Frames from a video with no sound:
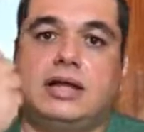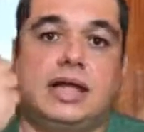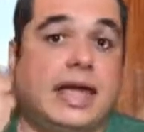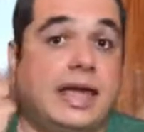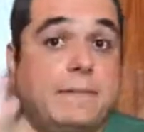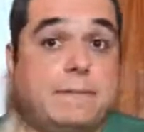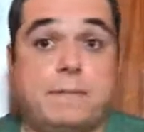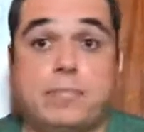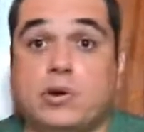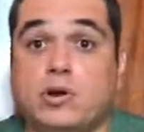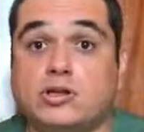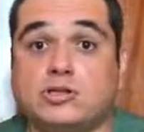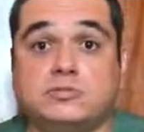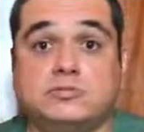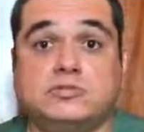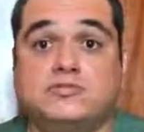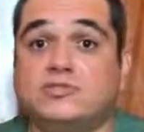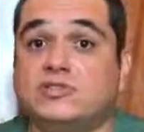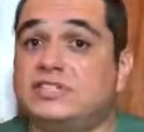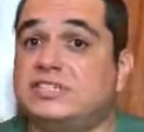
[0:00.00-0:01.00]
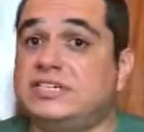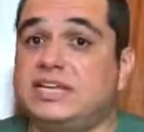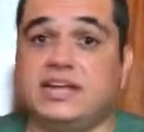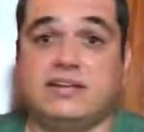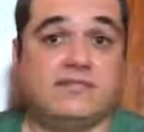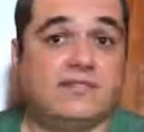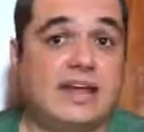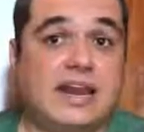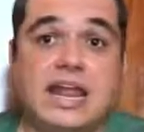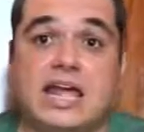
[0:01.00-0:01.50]
É próximo de você,
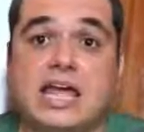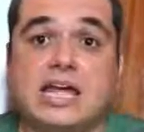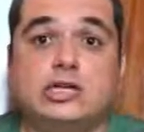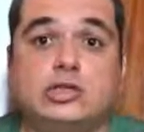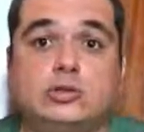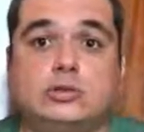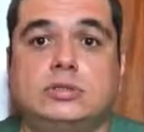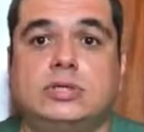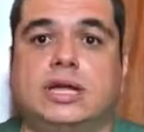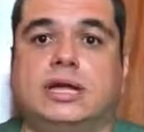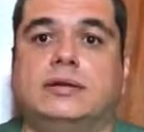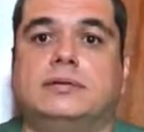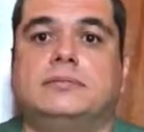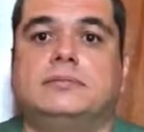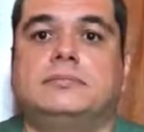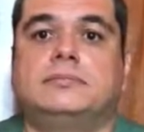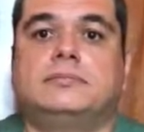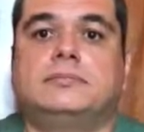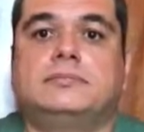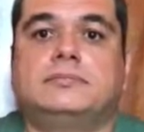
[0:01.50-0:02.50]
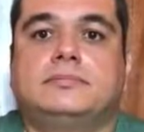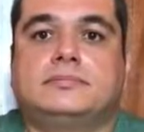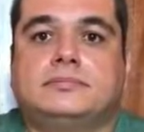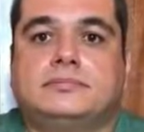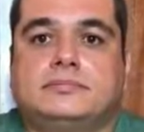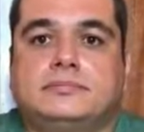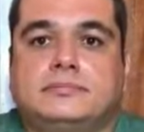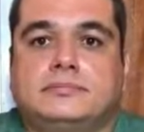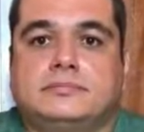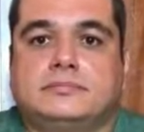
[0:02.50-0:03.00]
vai lá e ajuda.
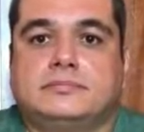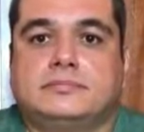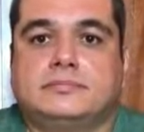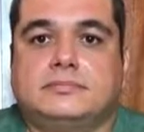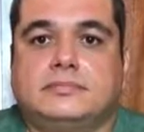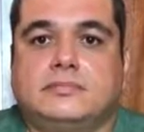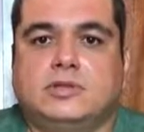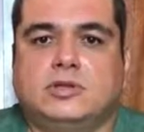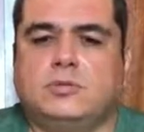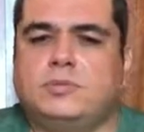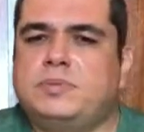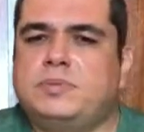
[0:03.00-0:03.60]
Não